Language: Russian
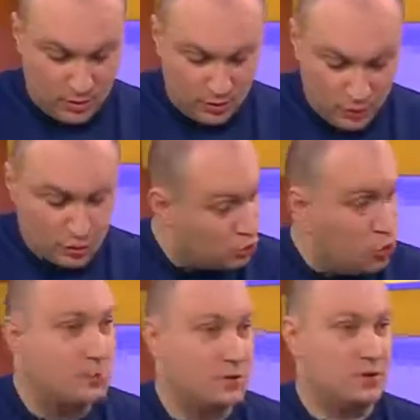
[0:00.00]
в чью
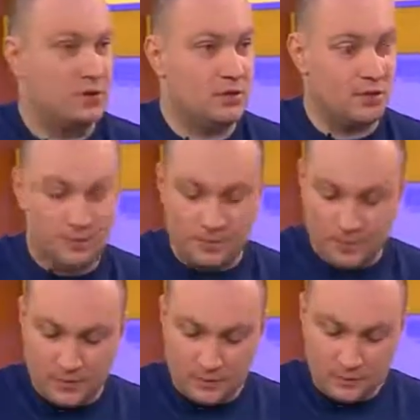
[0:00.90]
собственность,
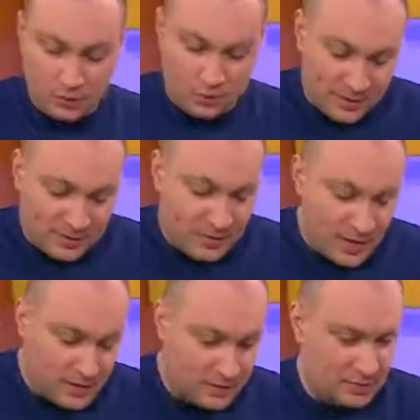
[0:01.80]
в чью
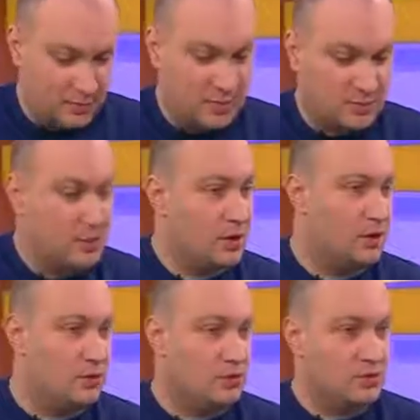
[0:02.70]
подведомственность
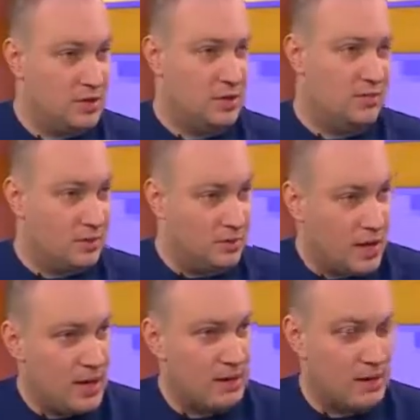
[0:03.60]
перейдут все эти
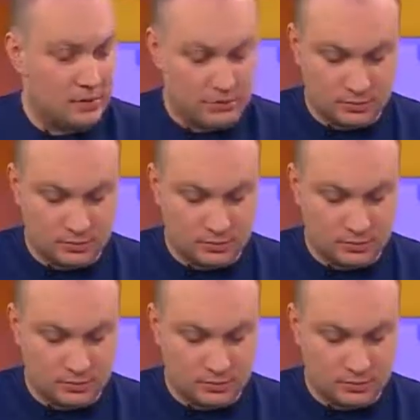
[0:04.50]
предприятия,